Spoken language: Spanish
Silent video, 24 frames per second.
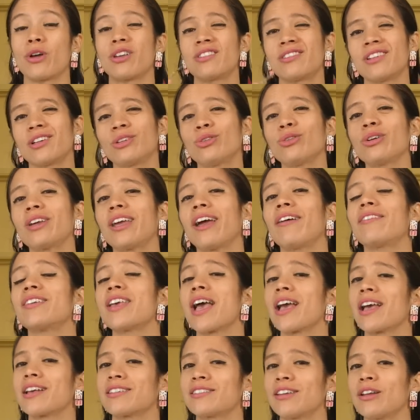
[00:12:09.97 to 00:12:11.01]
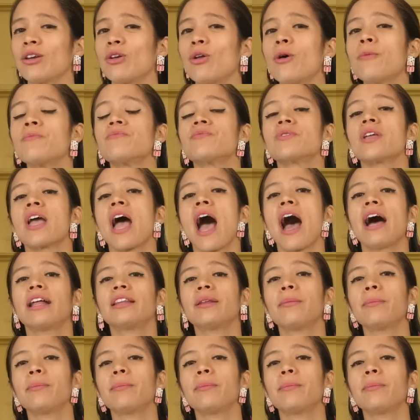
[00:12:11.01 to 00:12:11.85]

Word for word: Es cierto que había que hacerlo a